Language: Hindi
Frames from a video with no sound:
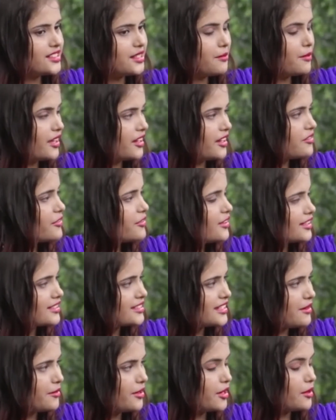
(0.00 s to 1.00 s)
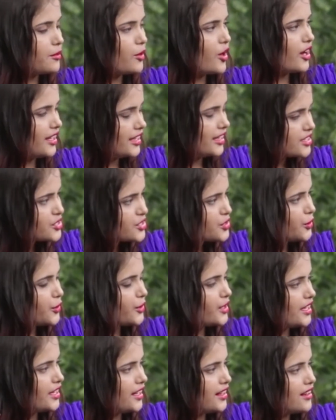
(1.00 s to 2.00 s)
जब मैंने फ़र्स्ट टाइम एक मॉडलिंग शो
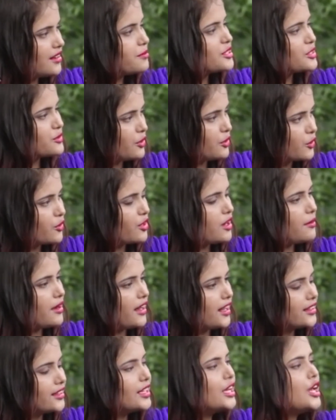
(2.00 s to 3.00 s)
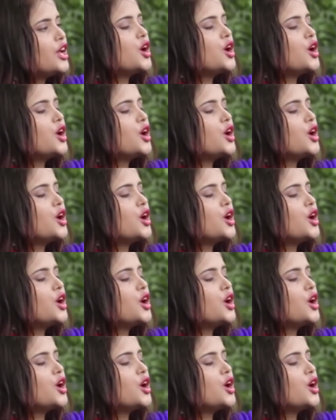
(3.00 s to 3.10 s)
किया मिस फरुखाबाद